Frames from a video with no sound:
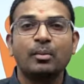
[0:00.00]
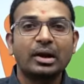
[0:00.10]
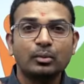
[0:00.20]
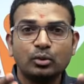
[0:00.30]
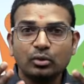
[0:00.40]

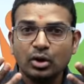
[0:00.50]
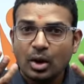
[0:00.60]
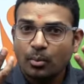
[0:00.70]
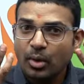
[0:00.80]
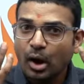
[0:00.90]
మనము
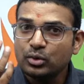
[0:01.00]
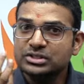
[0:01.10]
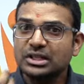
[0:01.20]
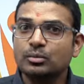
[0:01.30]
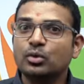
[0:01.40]

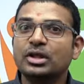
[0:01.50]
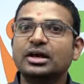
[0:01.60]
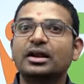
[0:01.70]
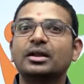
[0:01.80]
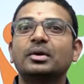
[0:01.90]
ఔషధ
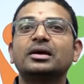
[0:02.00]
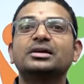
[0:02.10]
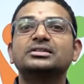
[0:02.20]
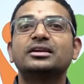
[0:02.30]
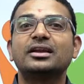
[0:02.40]
మూలికలని మన
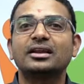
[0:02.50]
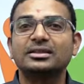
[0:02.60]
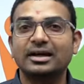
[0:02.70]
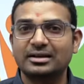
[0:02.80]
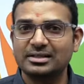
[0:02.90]

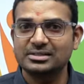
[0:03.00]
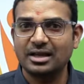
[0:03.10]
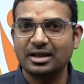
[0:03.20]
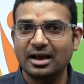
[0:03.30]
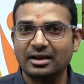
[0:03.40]
శరీరానికి
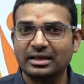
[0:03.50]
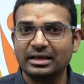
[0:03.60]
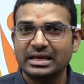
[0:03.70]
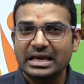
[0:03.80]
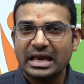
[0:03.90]
దట్టించాలి కానీ
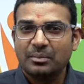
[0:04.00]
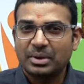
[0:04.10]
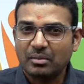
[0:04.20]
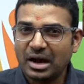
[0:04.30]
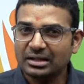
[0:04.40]

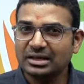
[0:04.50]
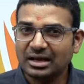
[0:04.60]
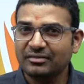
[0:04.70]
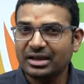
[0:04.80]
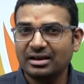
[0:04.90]

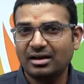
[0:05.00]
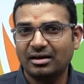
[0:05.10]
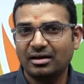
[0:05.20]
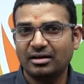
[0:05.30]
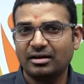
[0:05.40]
ప్రమాదకరమైన
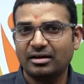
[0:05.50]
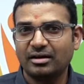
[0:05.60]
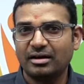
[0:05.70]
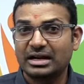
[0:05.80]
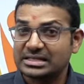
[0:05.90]

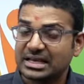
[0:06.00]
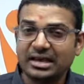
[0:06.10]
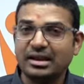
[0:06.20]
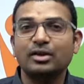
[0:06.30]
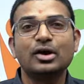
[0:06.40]

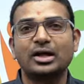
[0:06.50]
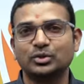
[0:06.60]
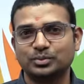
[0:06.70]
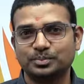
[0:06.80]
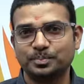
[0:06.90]
రసాయనాలు
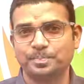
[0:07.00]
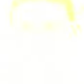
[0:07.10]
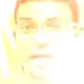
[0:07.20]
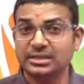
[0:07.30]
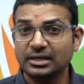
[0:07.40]
కాదు
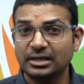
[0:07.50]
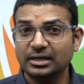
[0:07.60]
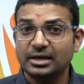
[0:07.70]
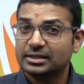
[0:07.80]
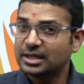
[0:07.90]
అది
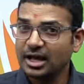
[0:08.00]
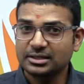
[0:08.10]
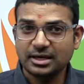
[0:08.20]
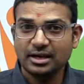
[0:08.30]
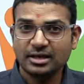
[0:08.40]

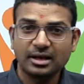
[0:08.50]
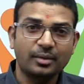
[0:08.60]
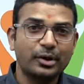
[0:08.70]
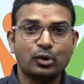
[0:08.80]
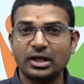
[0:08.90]
తాత్కాలికంగా
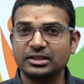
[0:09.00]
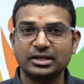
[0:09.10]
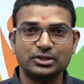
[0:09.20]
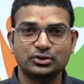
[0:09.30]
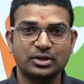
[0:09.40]
మీకు
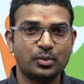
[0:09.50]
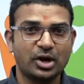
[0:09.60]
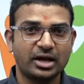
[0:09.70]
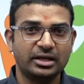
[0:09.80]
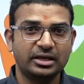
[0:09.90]
అందాన్ని ఇస్తుందేమో
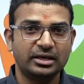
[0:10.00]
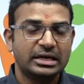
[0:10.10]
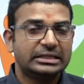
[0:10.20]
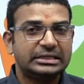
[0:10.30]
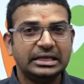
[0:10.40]
కానీ
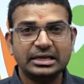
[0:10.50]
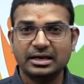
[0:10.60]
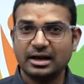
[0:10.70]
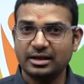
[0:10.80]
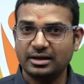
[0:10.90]

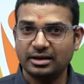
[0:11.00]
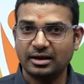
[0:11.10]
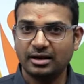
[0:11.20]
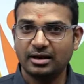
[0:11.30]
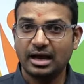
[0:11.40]

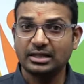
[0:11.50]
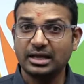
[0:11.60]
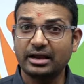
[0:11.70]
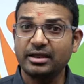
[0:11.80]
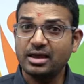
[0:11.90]
దీర్ఘకాలికంగా
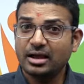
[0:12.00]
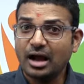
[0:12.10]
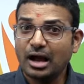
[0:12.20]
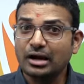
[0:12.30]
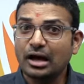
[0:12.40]
అది అనేక
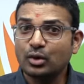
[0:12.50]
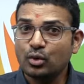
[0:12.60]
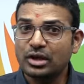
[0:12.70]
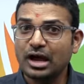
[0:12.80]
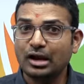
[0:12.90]

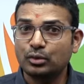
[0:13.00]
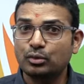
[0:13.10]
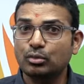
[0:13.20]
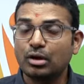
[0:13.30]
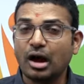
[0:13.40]

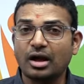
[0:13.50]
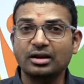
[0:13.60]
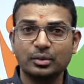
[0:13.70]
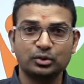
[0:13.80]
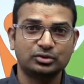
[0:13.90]
అనారోగ్యాలకు
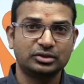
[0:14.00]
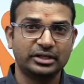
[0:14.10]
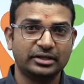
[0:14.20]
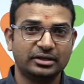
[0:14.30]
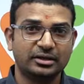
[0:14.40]
కారణమవుతుంది